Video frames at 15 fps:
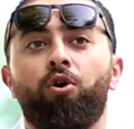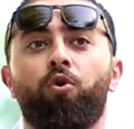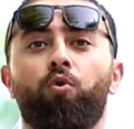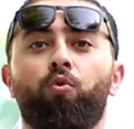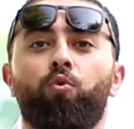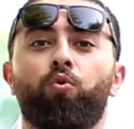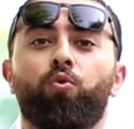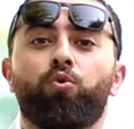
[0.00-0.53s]

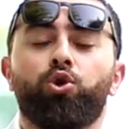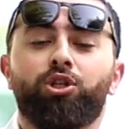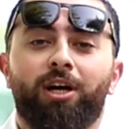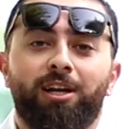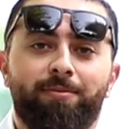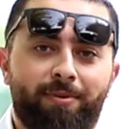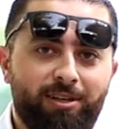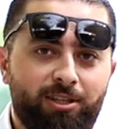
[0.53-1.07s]

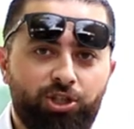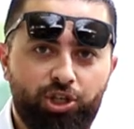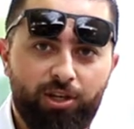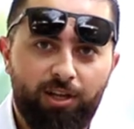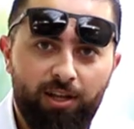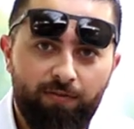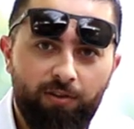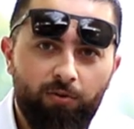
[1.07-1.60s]
واشتغلت مع عده
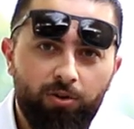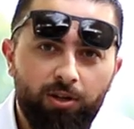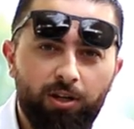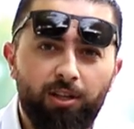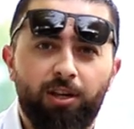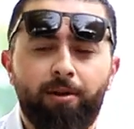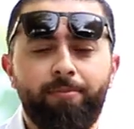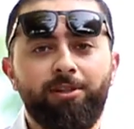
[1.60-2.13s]
شركات في دوله
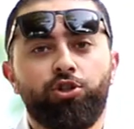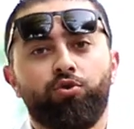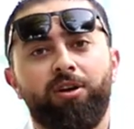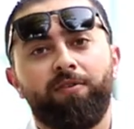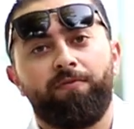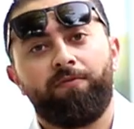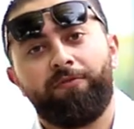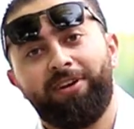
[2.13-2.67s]
قطر عملت
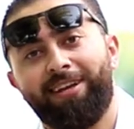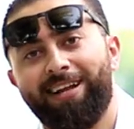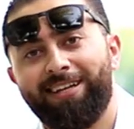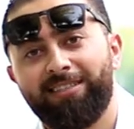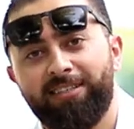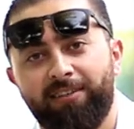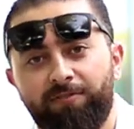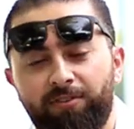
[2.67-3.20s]
شوي في
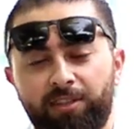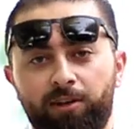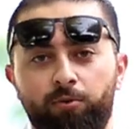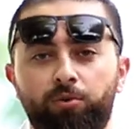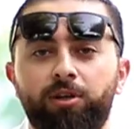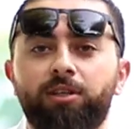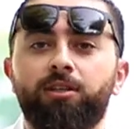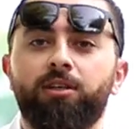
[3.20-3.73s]
لانسينج في
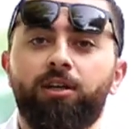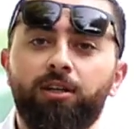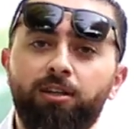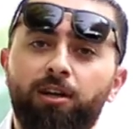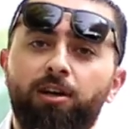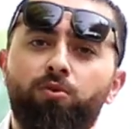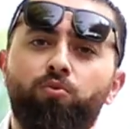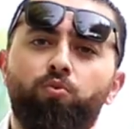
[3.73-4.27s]
دوله
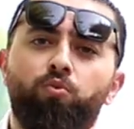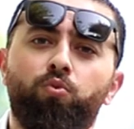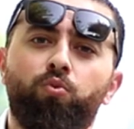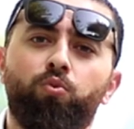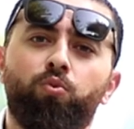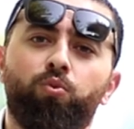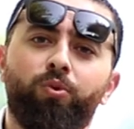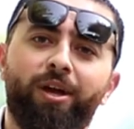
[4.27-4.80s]
قطر
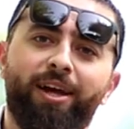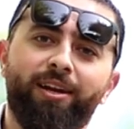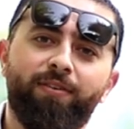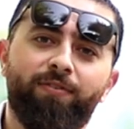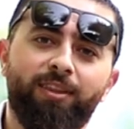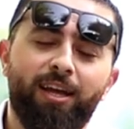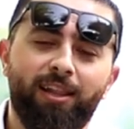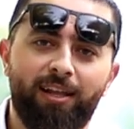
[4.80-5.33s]

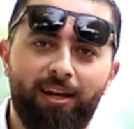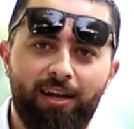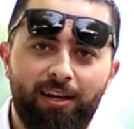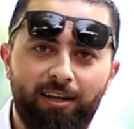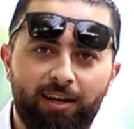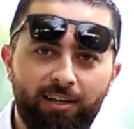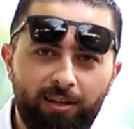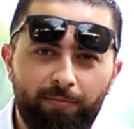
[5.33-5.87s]
ويعني فتحت
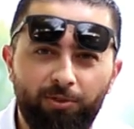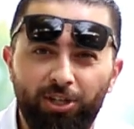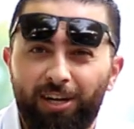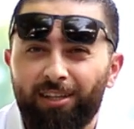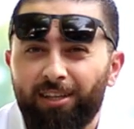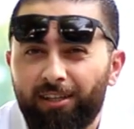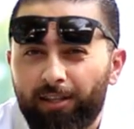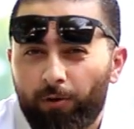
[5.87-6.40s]
لحالي اكثر مجال
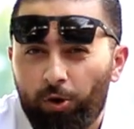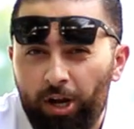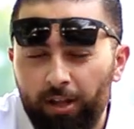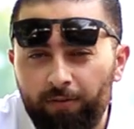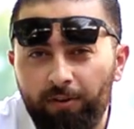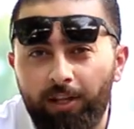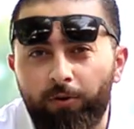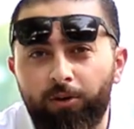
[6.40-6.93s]
اعطيت
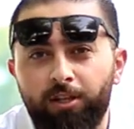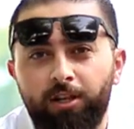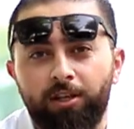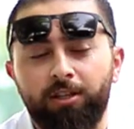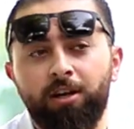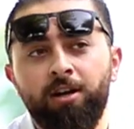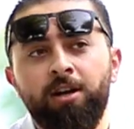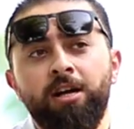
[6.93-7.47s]
دورات في دوله
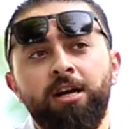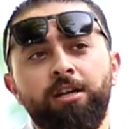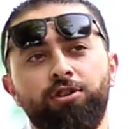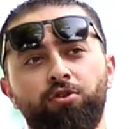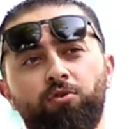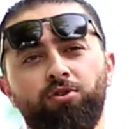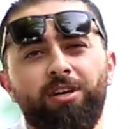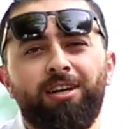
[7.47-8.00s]
قطر
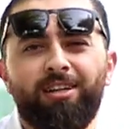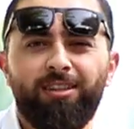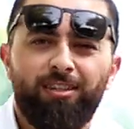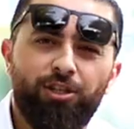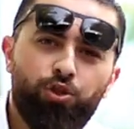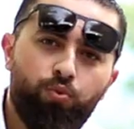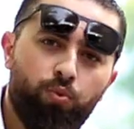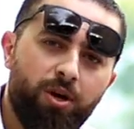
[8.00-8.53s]
سو صار
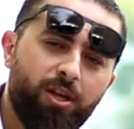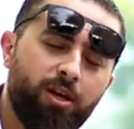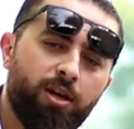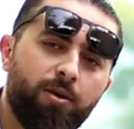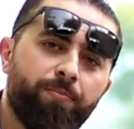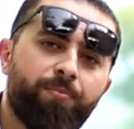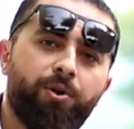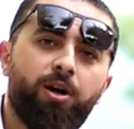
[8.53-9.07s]
عندي شوي
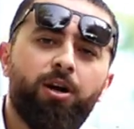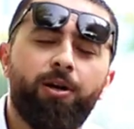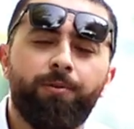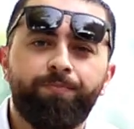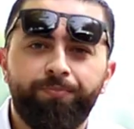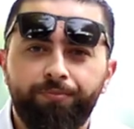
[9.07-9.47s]
خبره